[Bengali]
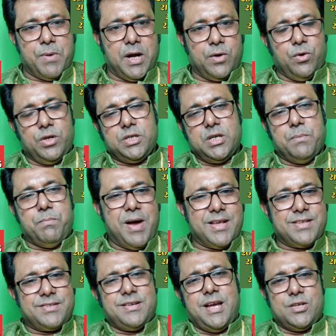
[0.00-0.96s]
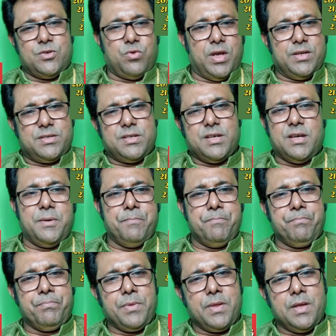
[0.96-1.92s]
পারেন পেনটাকে দিয়ে
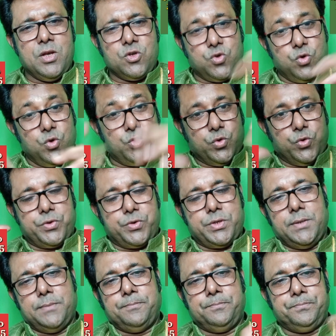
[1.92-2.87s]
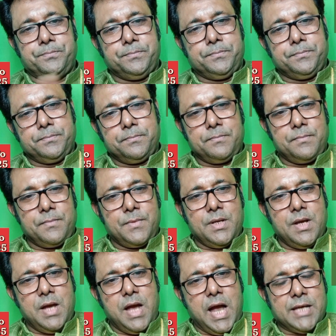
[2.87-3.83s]
সূর্য উঠছে বিভিন্ন রকম গাছপালা
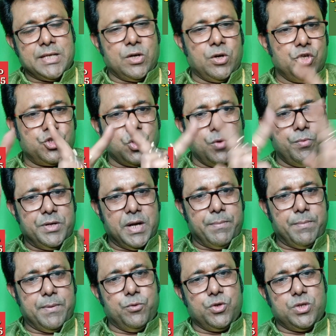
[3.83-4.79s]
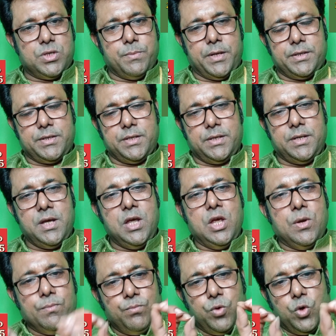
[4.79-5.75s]
রয়েছে বাঁশ গাছ রয়েছে
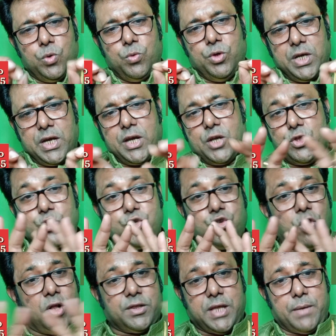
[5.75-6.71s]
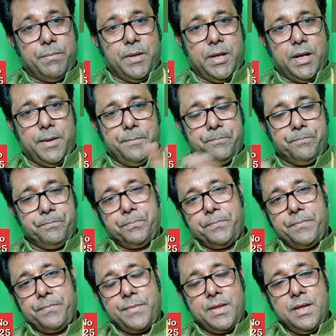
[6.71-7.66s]
সূর্য উঠছে আশা
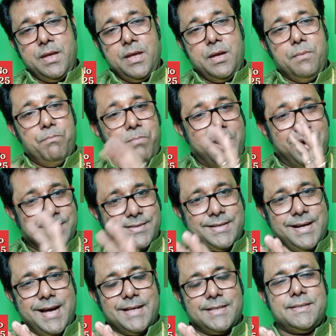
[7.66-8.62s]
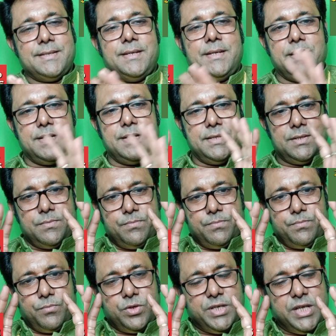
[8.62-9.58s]
করি ছবিটা আপনি বুঝতে পেরেছেন পূর্ব
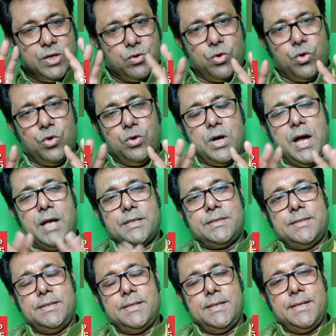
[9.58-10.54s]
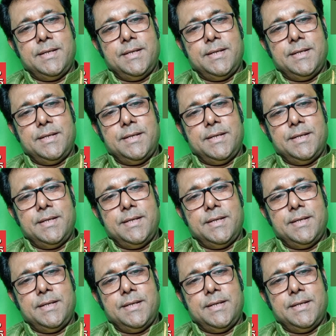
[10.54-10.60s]
দিকে কিন্তু জল থাকবে না